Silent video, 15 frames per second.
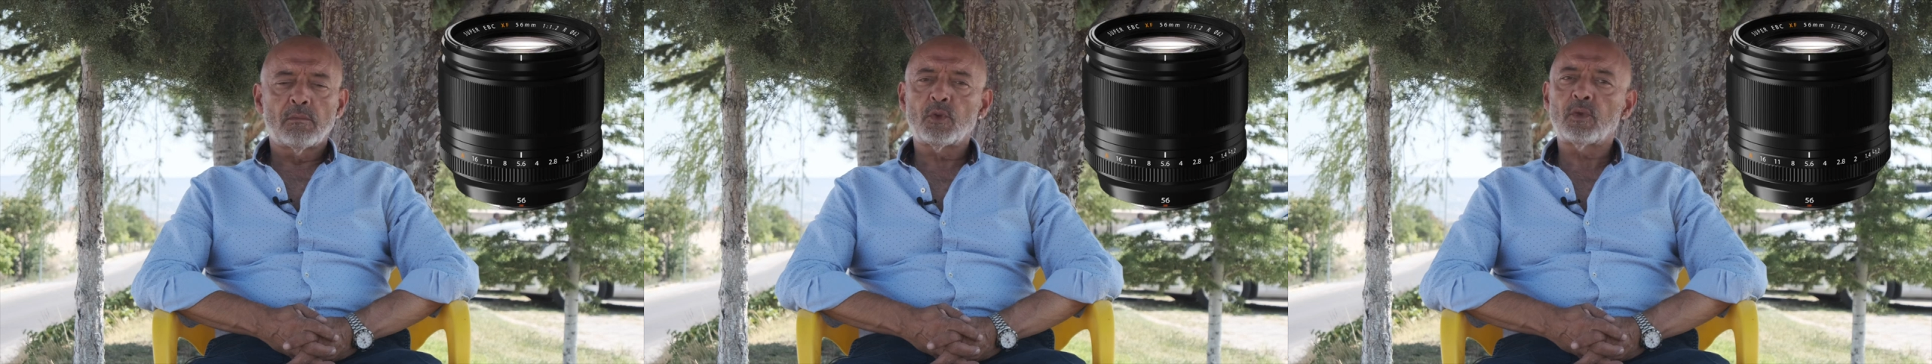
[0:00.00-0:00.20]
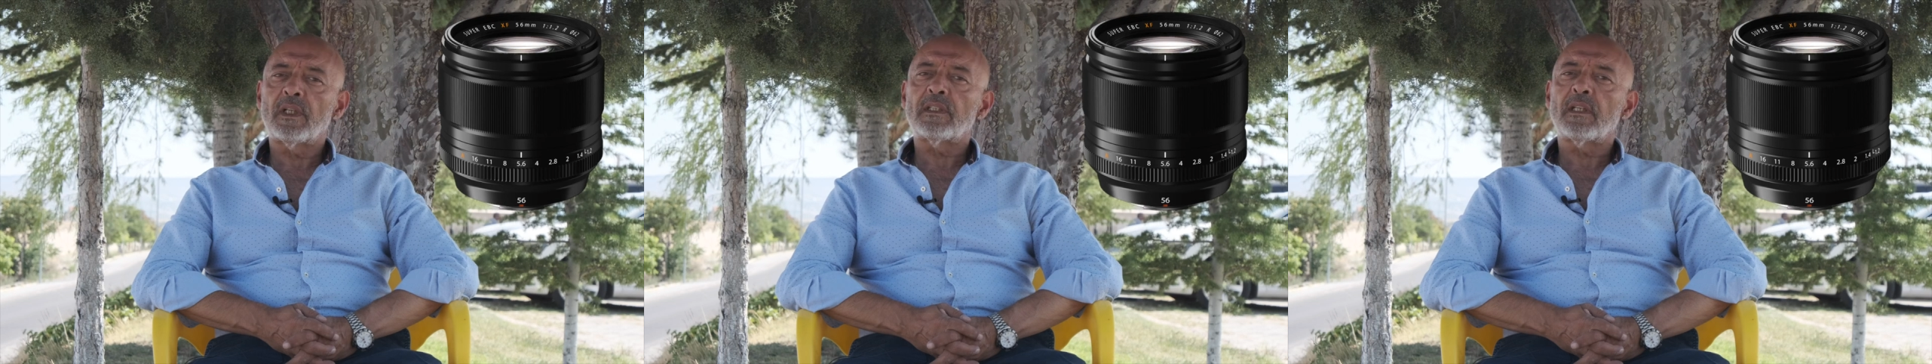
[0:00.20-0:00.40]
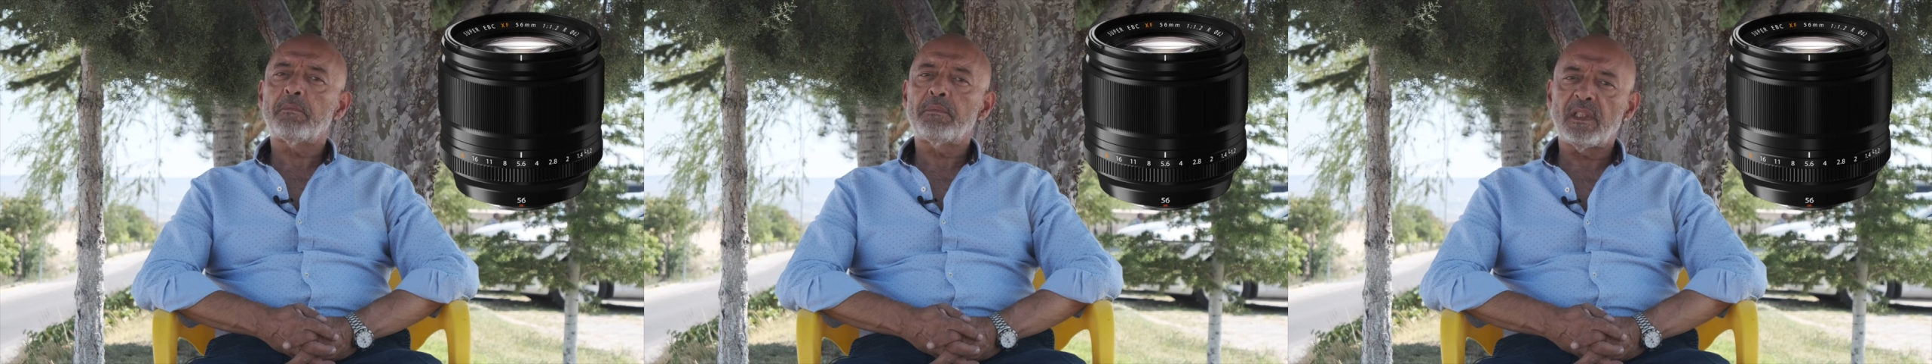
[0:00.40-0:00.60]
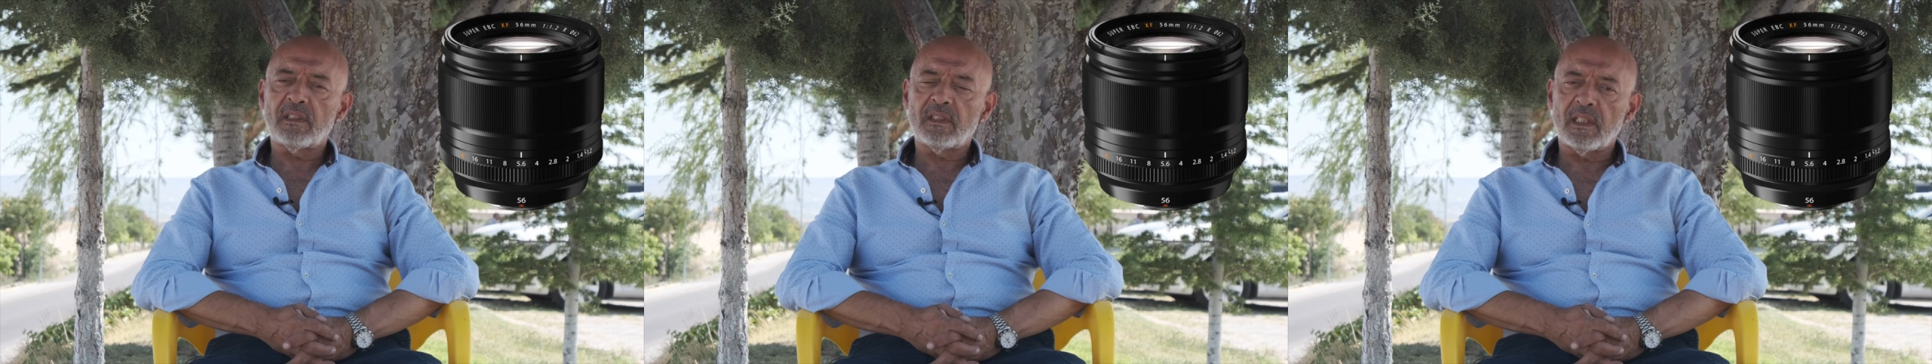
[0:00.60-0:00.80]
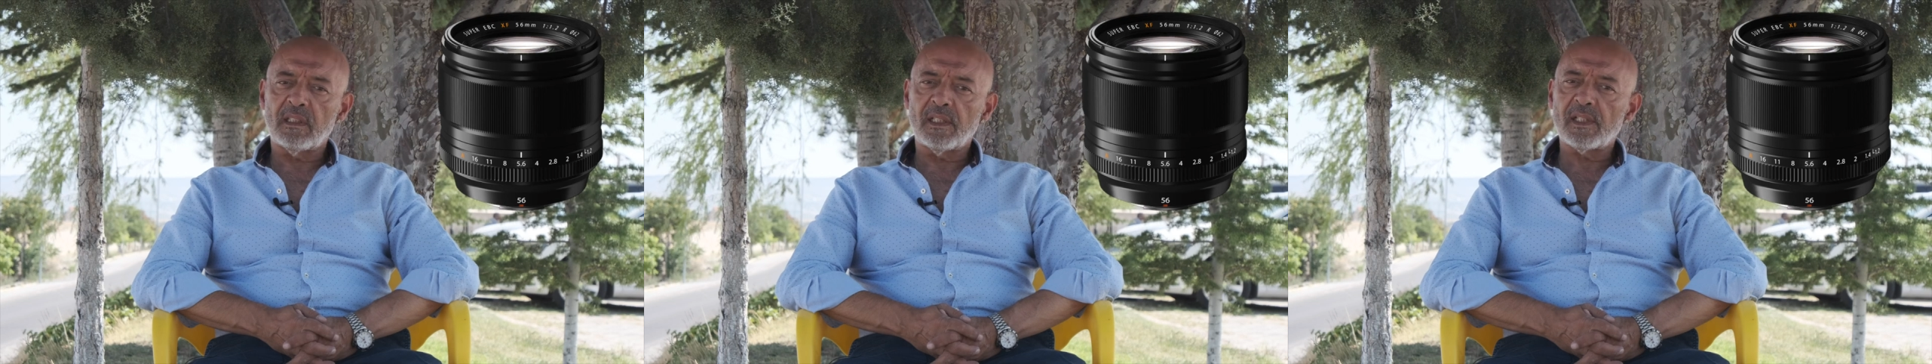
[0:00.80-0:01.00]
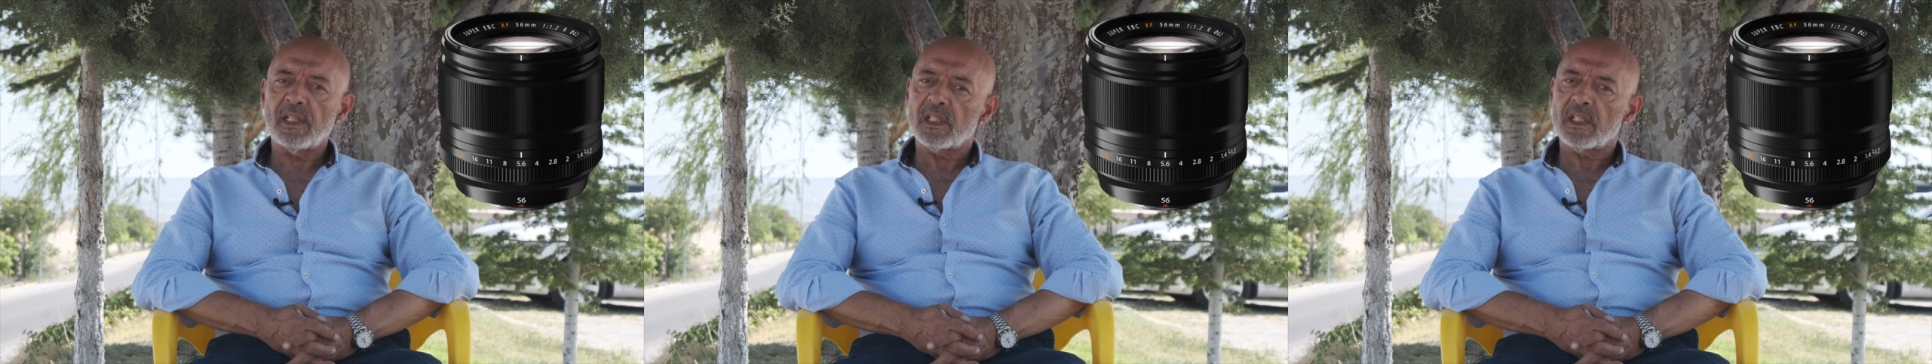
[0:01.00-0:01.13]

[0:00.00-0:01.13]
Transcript: Bunlardan bir tanesi